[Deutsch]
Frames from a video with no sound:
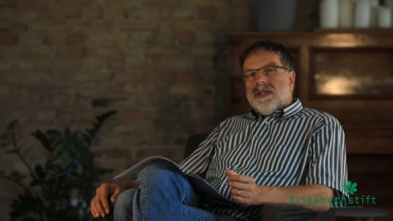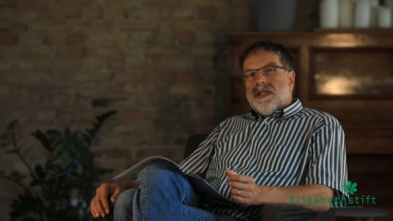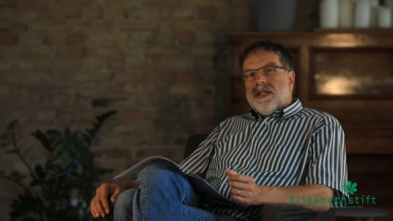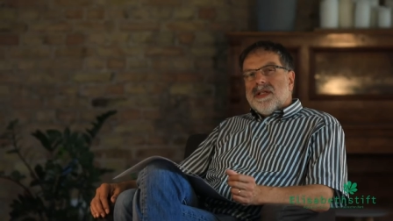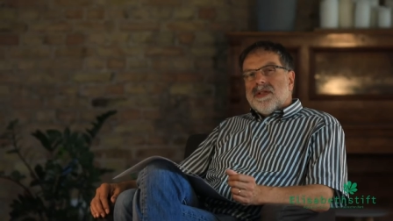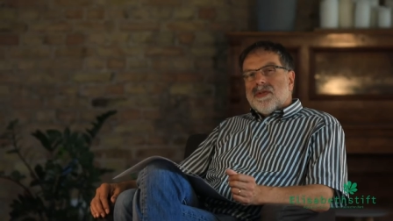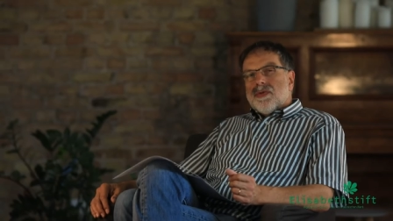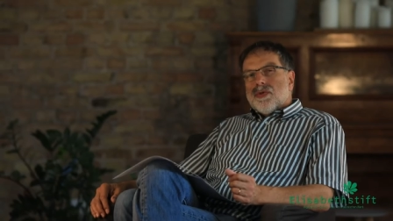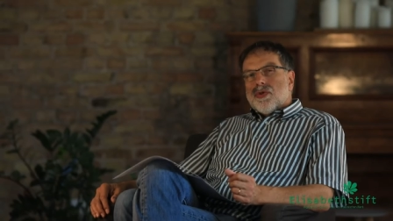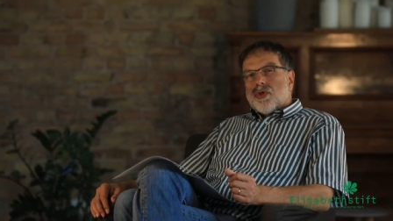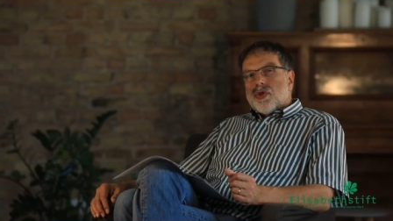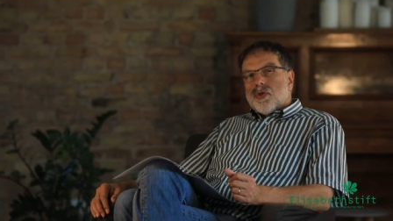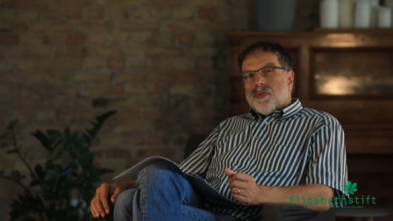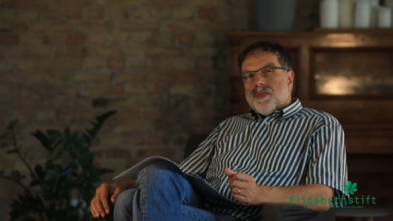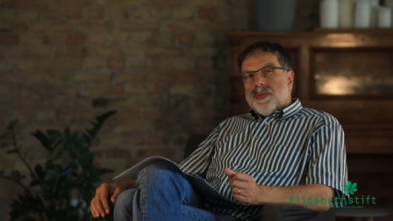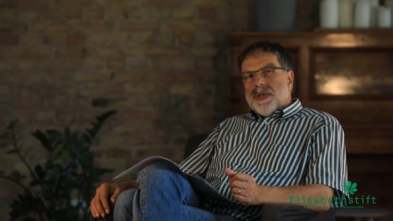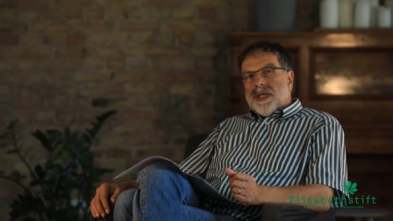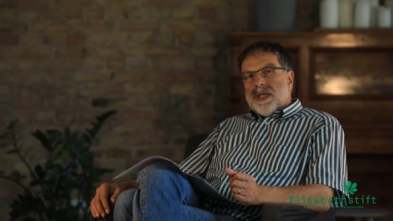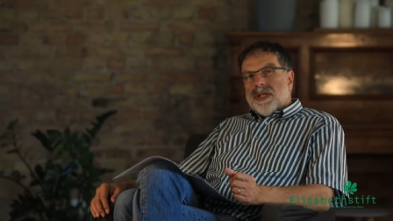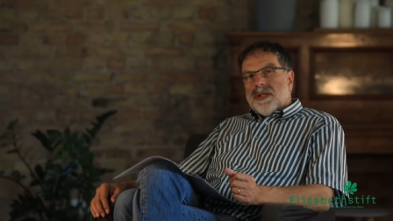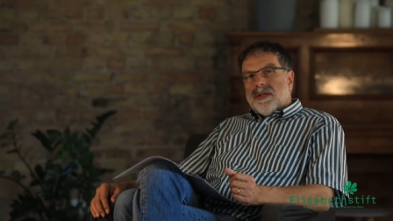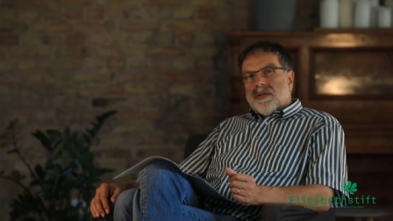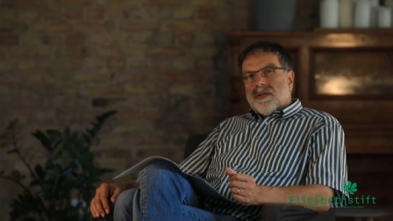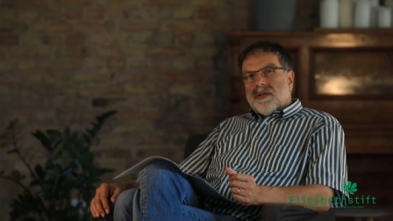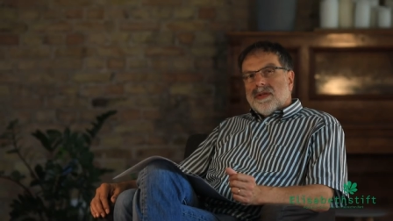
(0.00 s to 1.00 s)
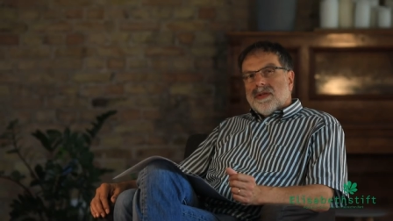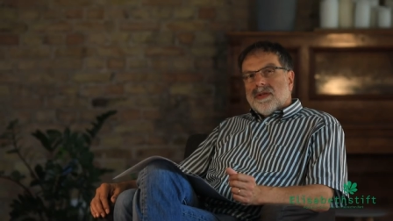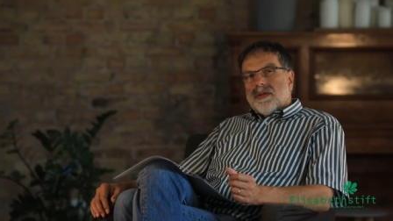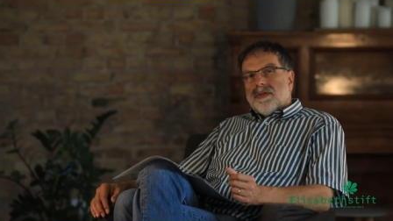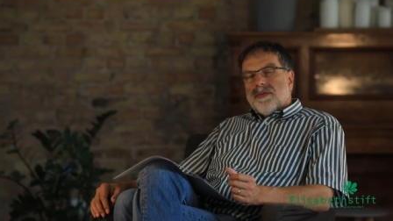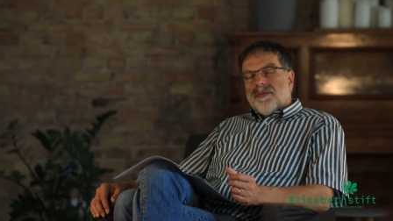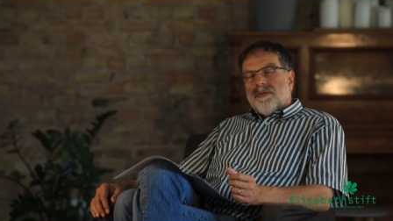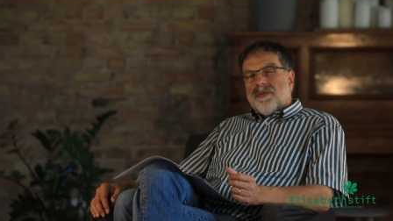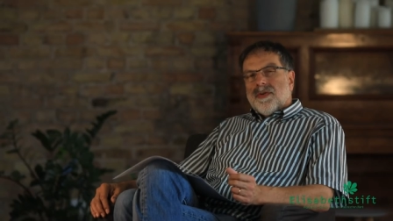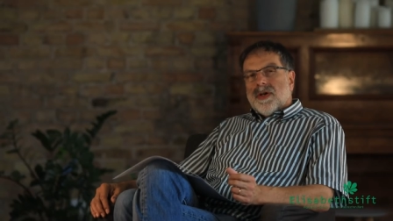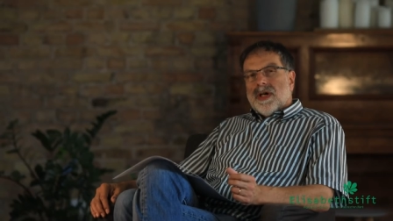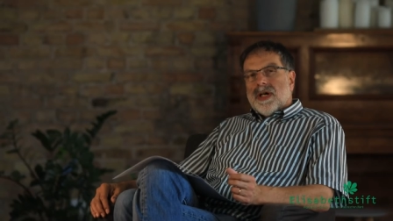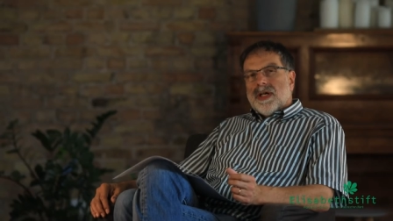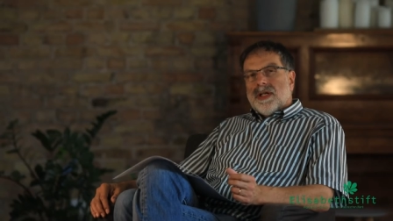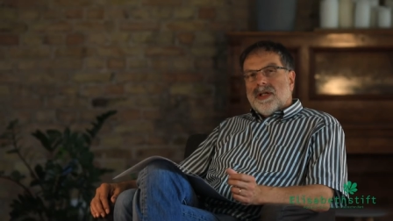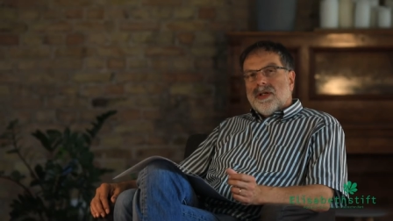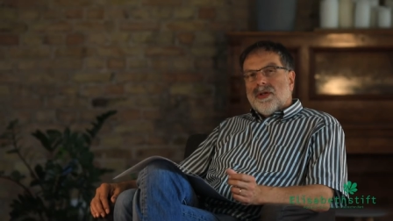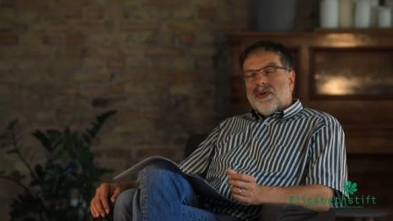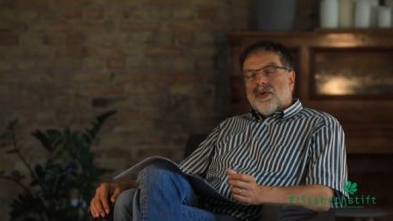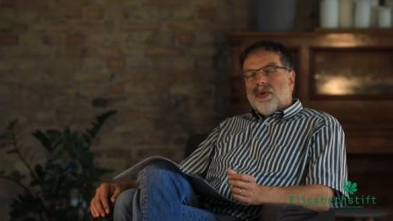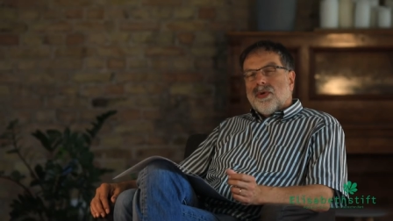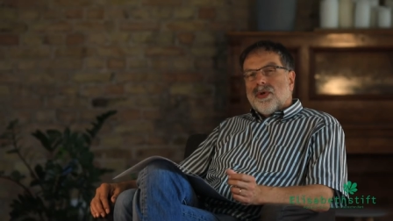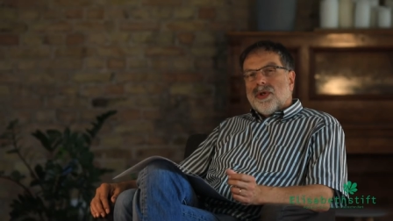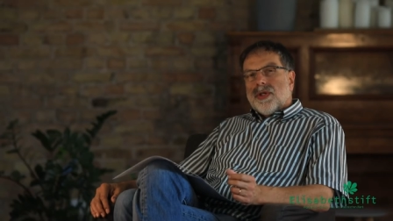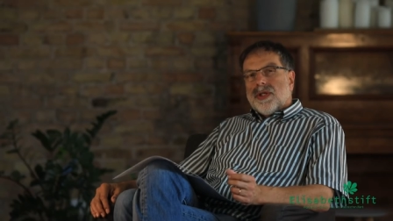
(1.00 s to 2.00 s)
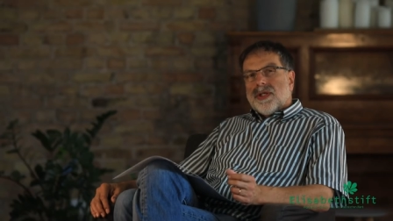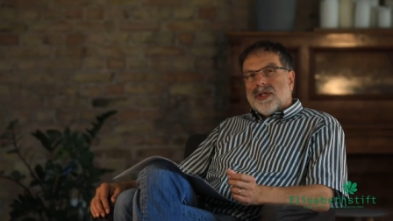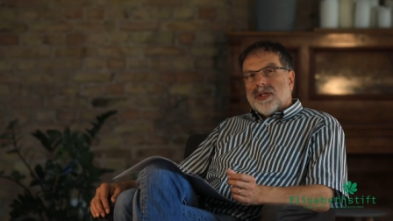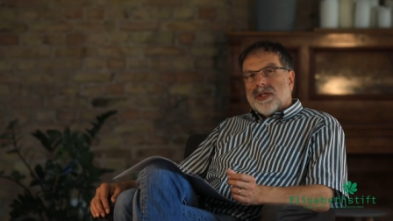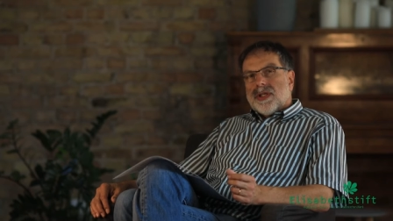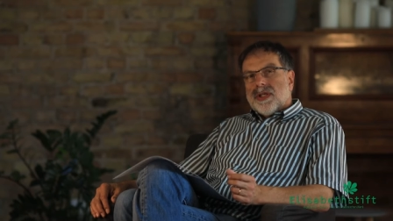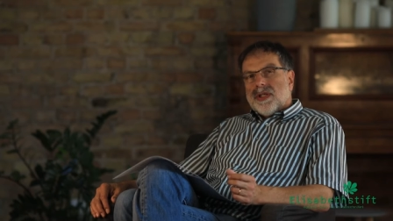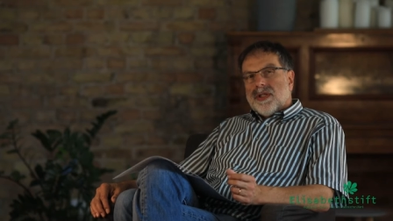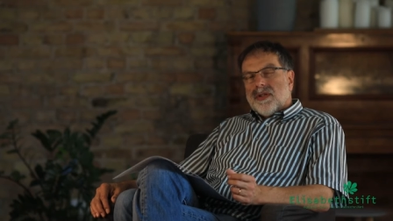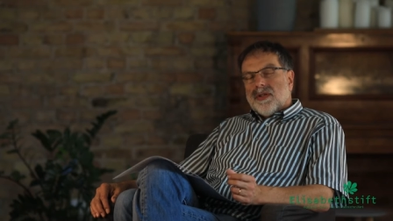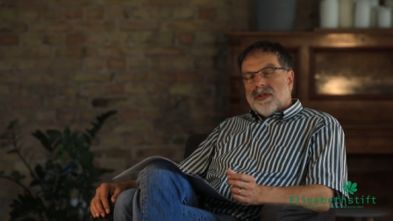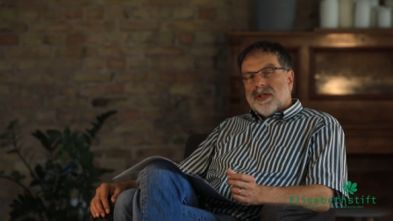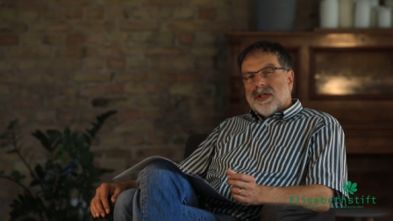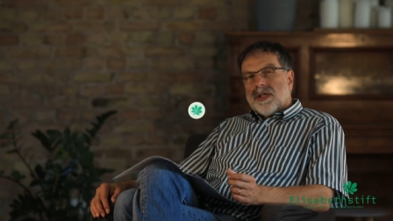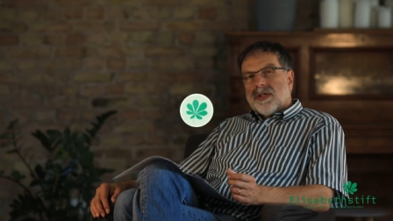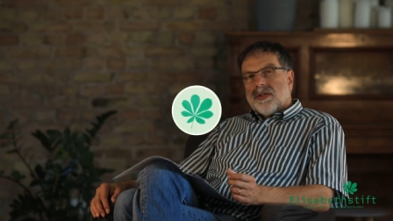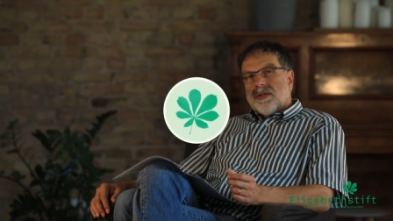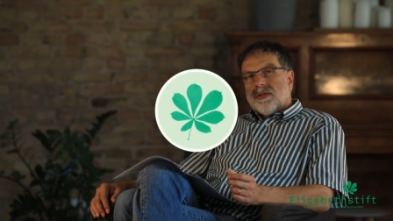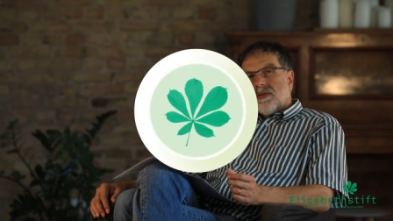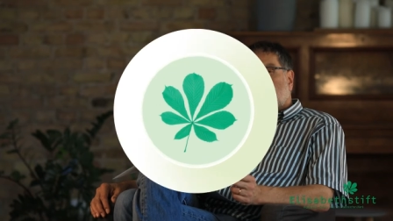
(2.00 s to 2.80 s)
nie zu spät für eine glückliche Kindheit.